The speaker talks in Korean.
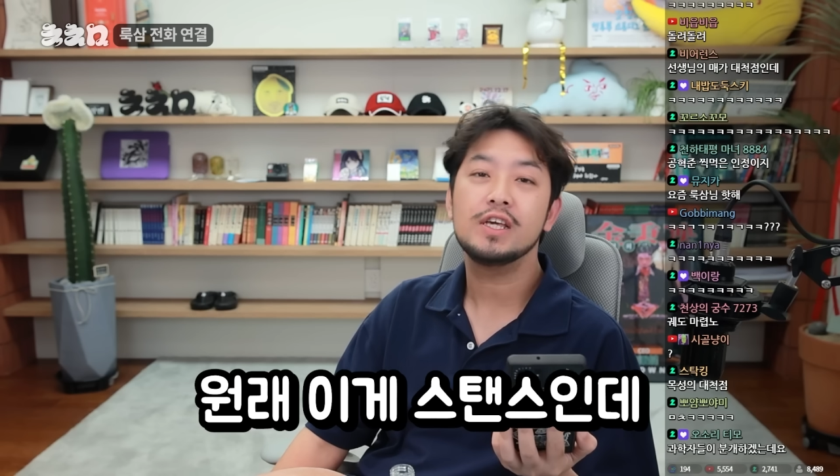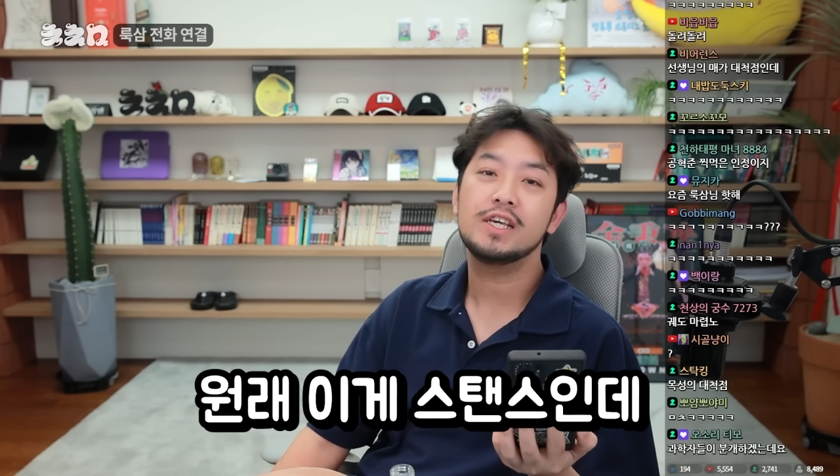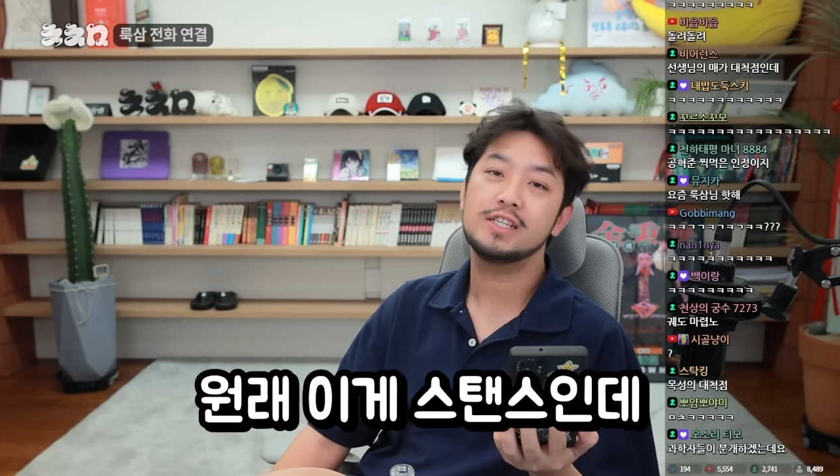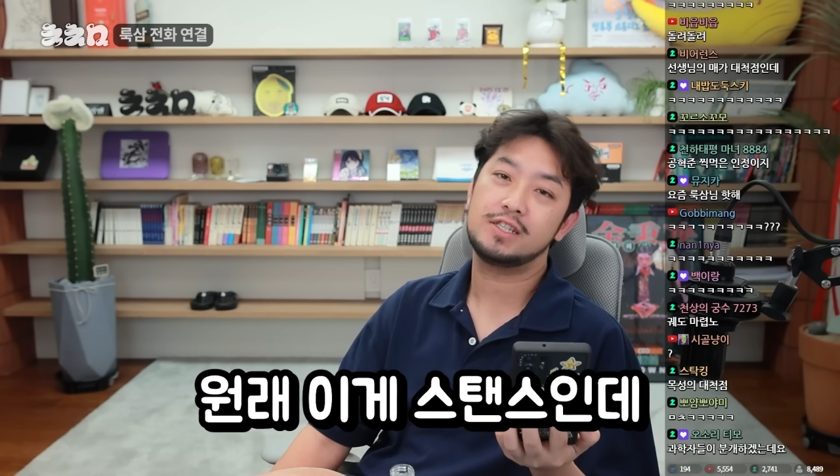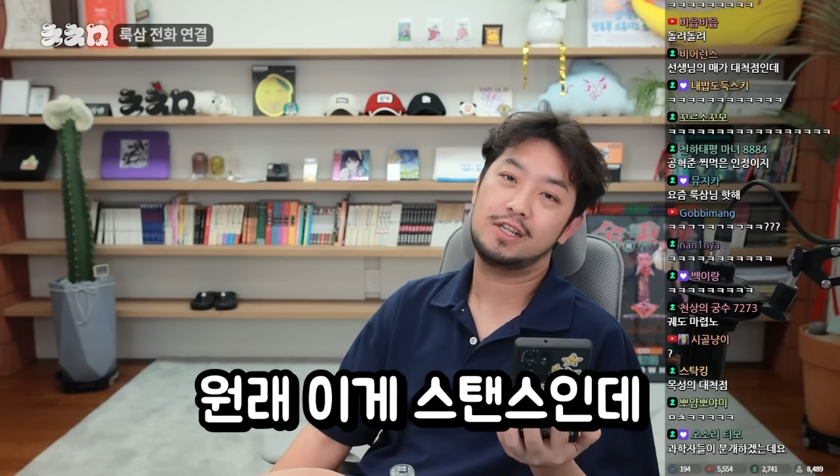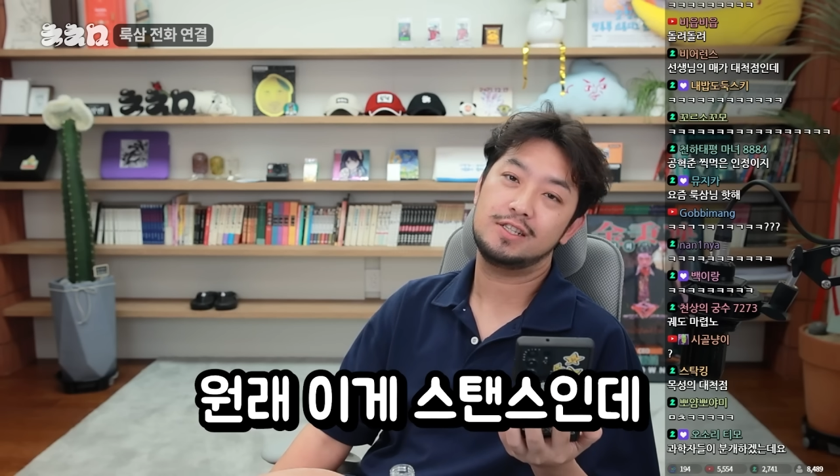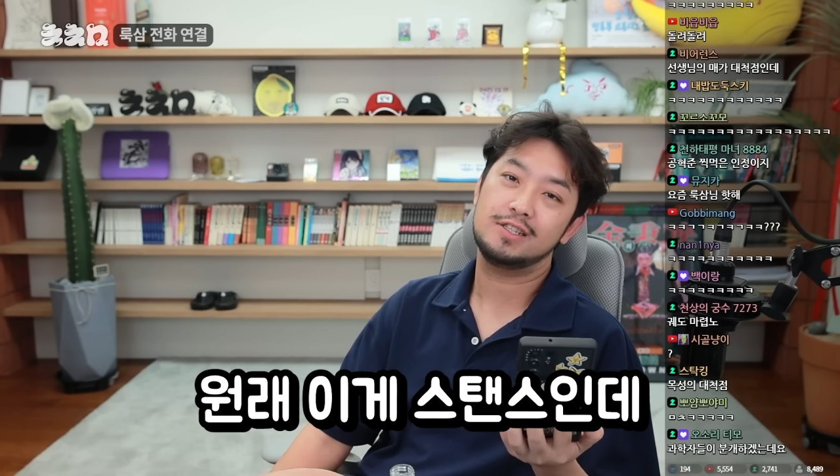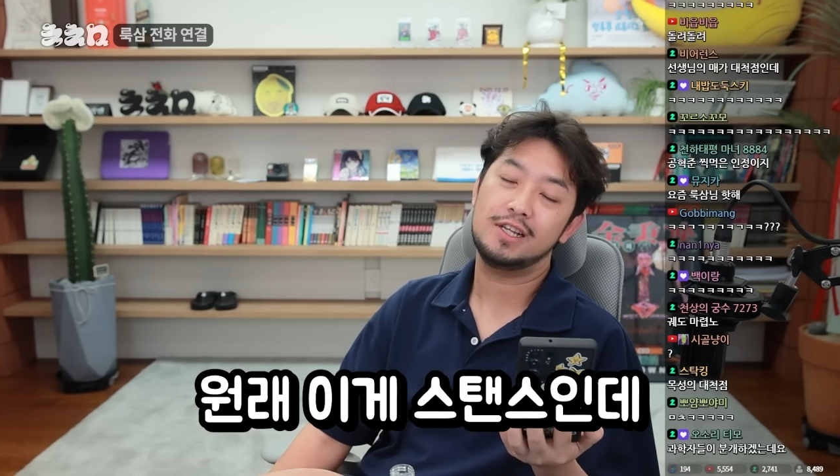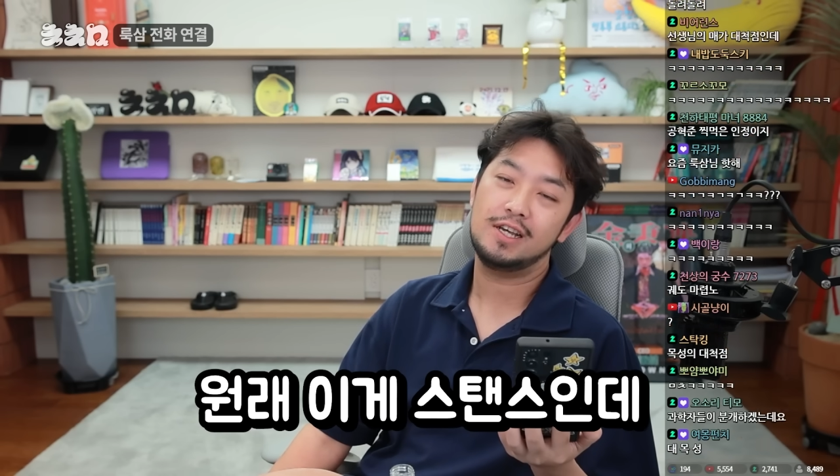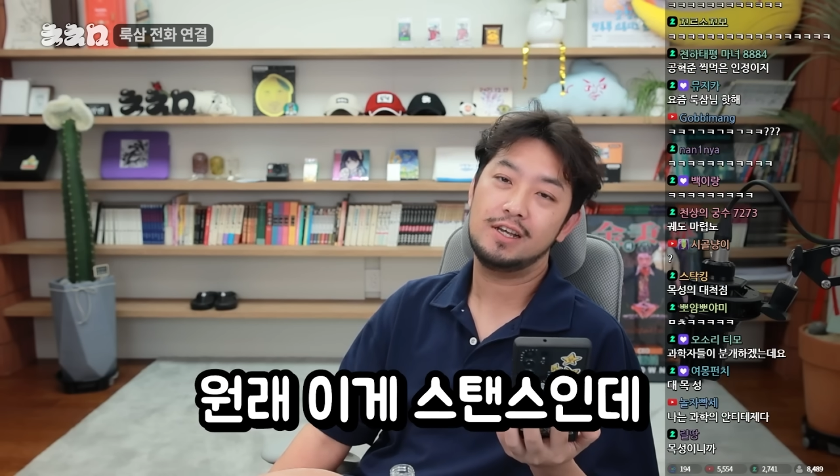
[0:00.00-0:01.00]
이게
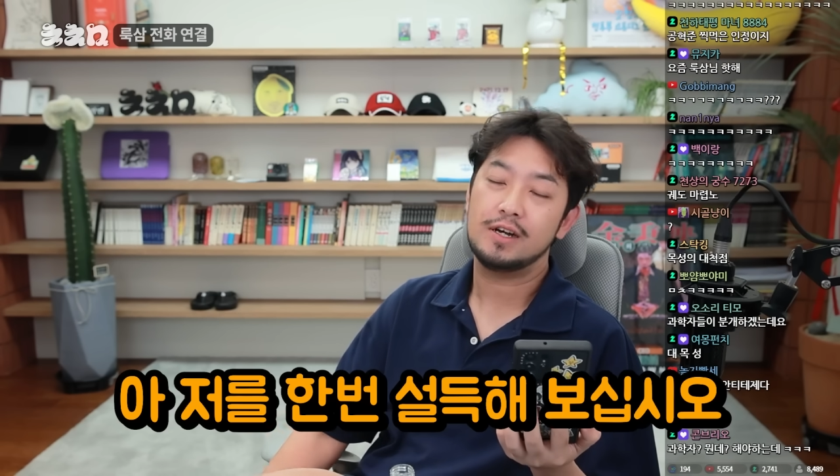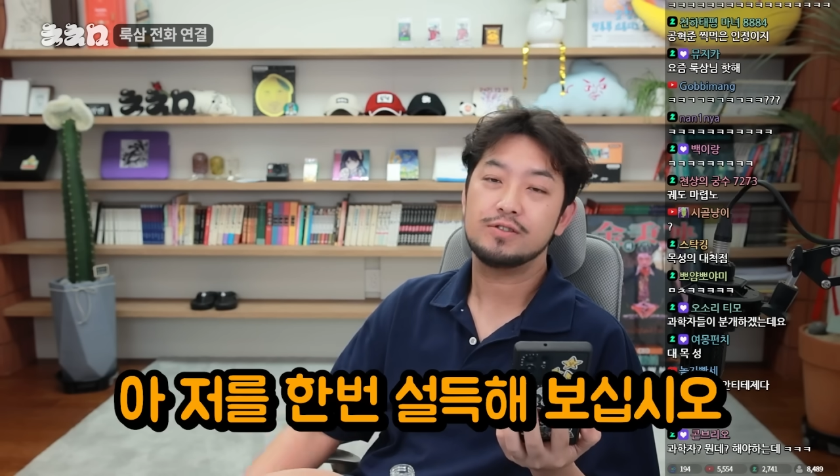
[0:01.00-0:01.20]
스탠스인데, 아,